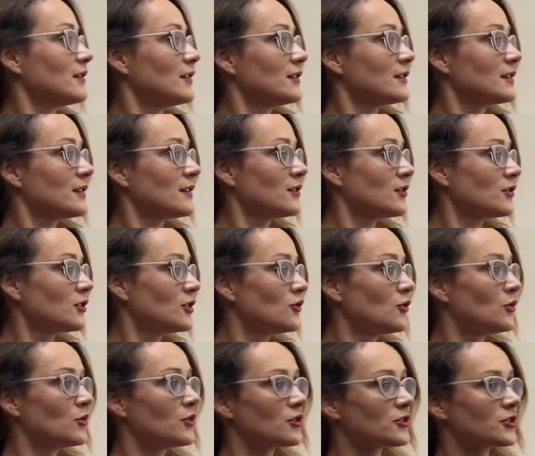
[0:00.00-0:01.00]
Sadzonki
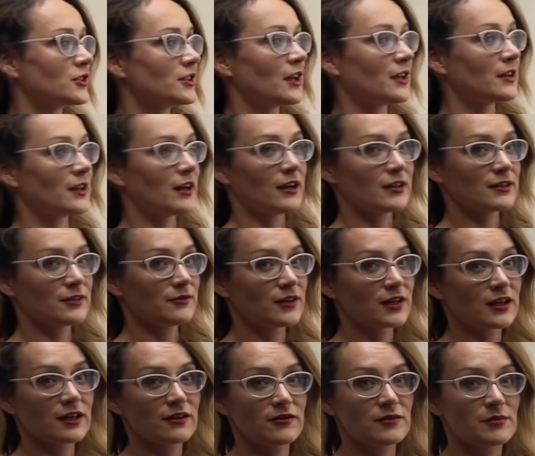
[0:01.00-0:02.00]
do ukorzeniania
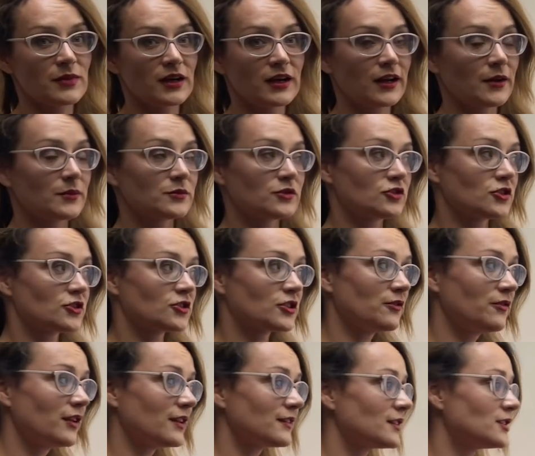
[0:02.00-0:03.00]
zwykle wymagają troszeczkę
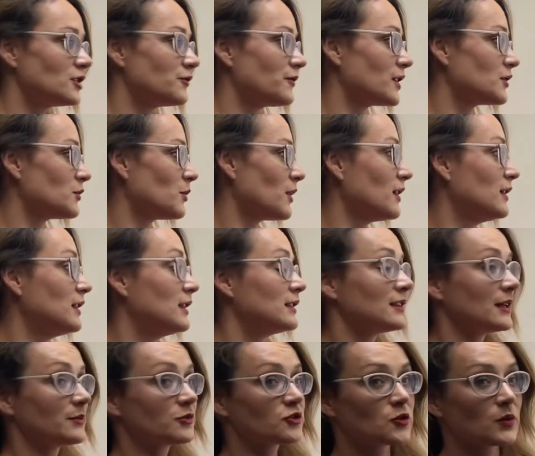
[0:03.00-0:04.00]
więcej światła,
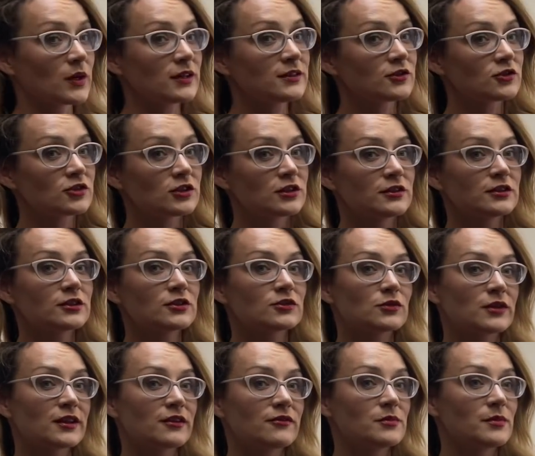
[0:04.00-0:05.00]
na przykład rośliny,
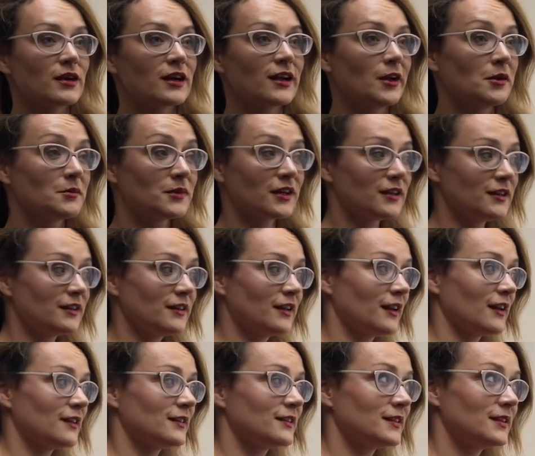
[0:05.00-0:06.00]
które wymagają
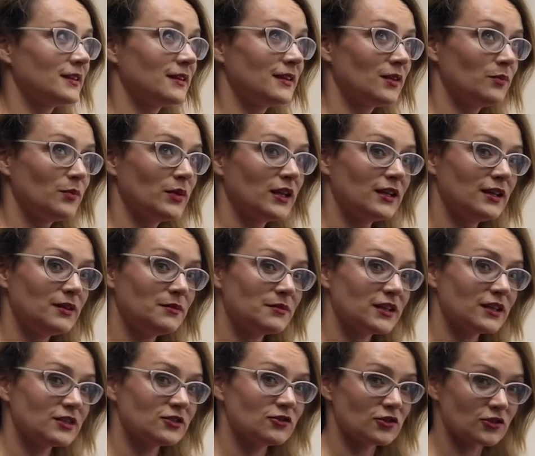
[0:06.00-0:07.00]
regeneracji, lepiej im
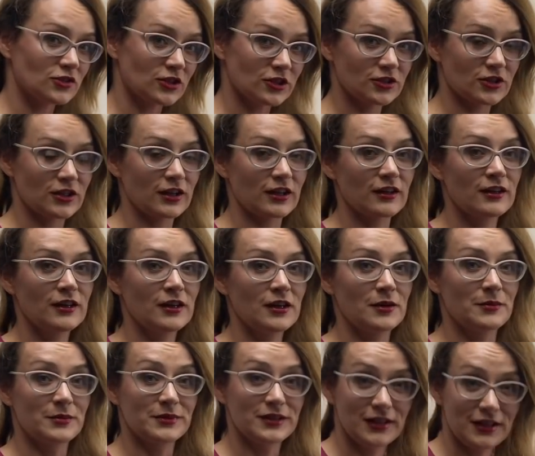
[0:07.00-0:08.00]
dać troszeczkę
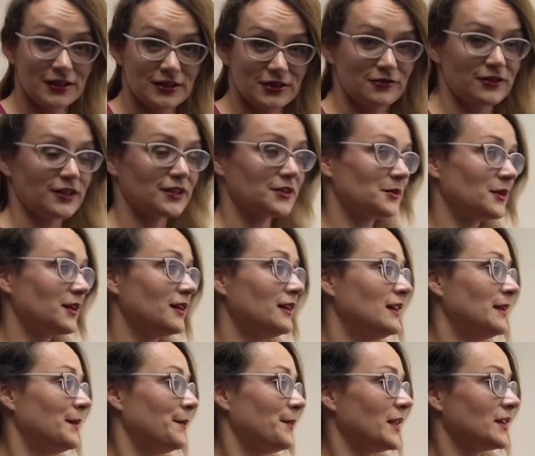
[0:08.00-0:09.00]
mniej światła,
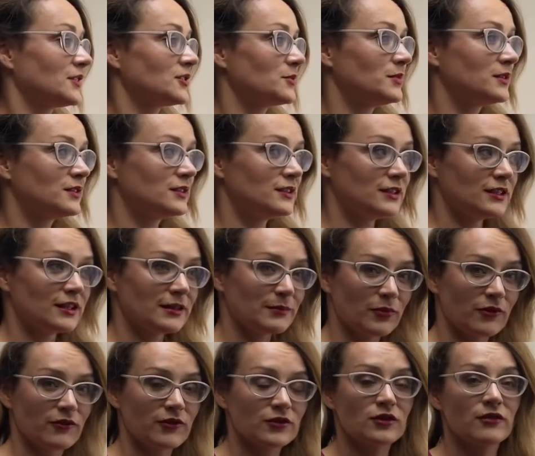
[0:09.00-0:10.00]
żeby nie
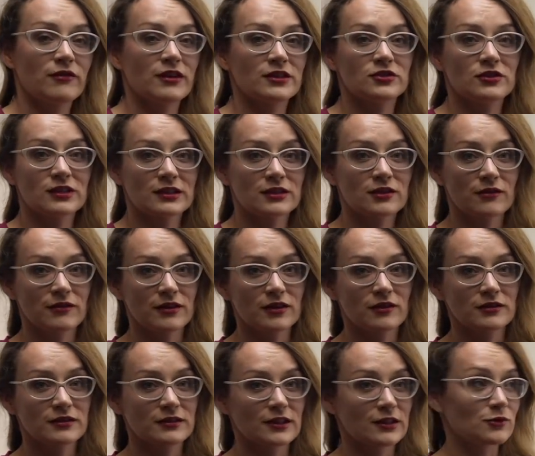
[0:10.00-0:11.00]
powodować dodatkowego
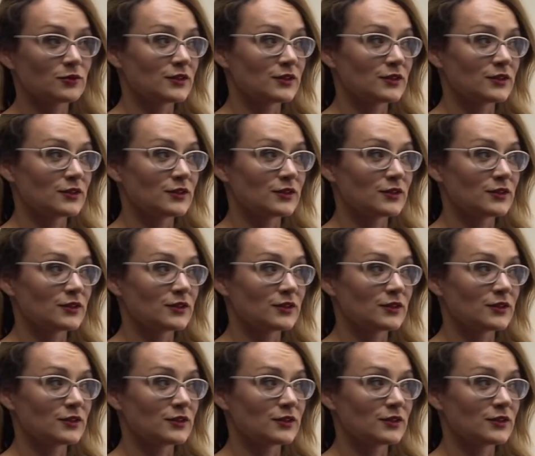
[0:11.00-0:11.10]
stresu